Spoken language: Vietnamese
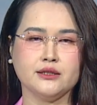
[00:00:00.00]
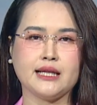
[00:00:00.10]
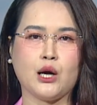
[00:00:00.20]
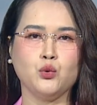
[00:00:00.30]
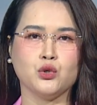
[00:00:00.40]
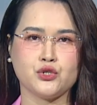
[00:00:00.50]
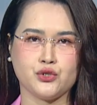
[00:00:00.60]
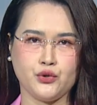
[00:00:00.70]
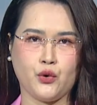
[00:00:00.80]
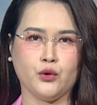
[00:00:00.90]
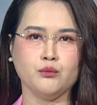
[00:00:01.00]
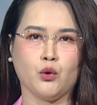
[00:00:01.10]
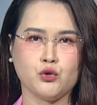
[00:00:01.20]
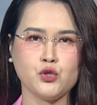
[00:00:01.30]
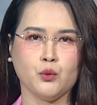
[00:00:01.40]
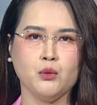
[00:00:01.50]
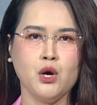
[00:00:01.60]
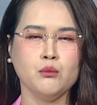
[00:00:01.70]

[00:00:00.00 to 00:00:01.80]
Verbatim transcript: dự thảo luật sửa đổi bổ sung